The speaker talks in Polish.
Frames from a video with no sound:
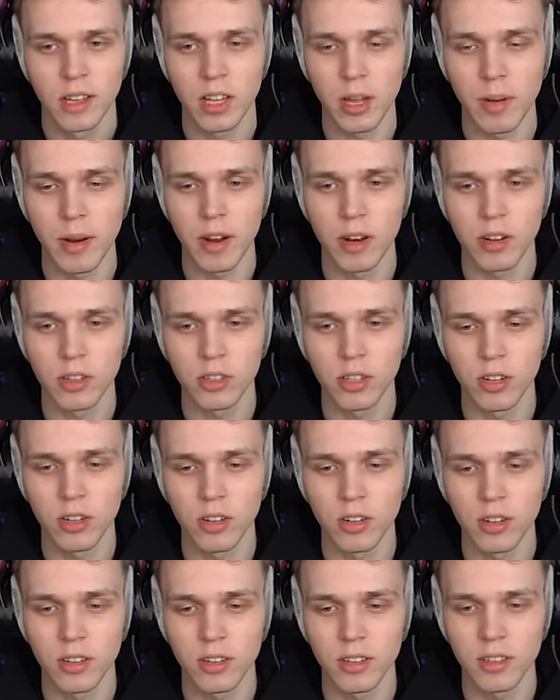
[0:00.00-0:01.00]
Dobra, no
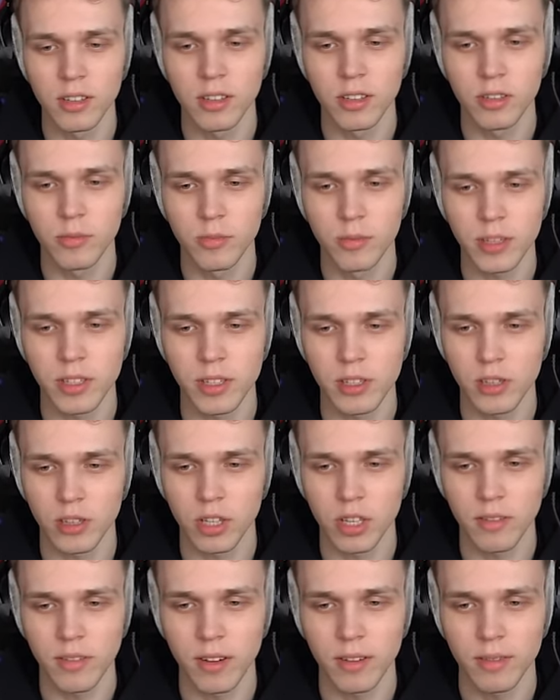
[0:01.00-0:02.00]
to yy, jesteś
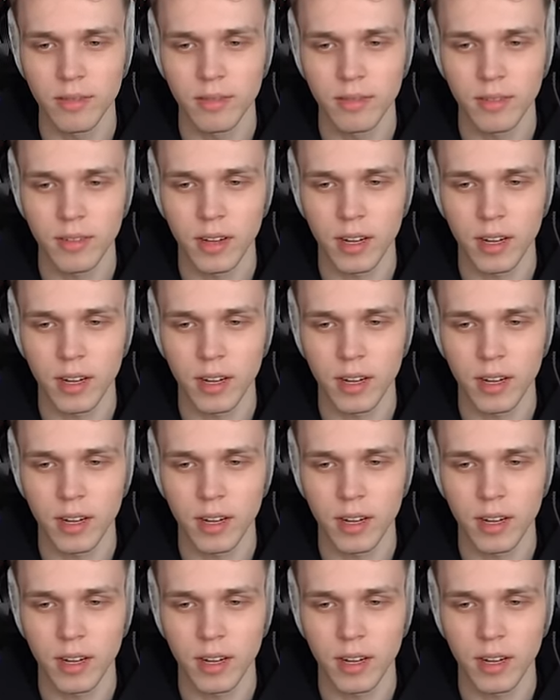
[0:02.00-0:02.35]
gotowa? jeszcze nie